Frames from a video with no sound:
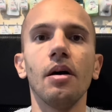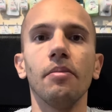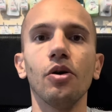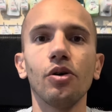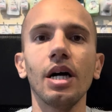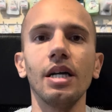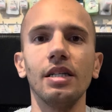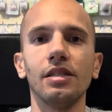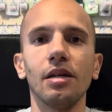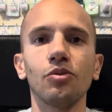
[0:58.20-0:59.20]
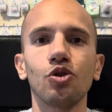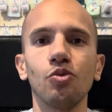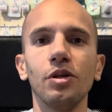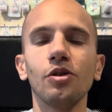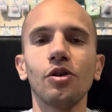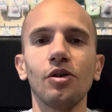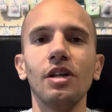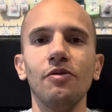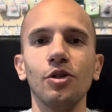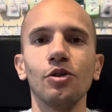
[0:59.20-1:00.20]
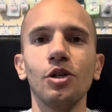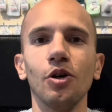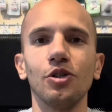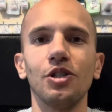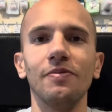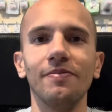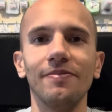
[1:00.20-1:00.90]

Ma ora iniziamo subito con il video di oggi.